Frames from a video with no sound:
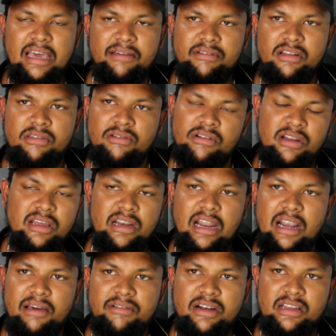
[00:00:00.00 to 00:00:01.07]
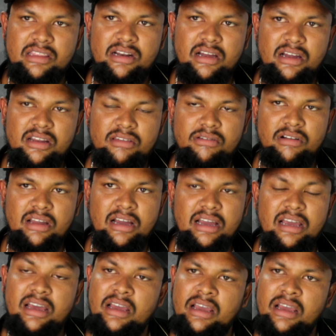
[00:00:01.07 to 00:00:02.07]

தேவைன்னு சொல்லி நல்லாவே எடுத்துருக்காங்கன்னு சொல்லாங்க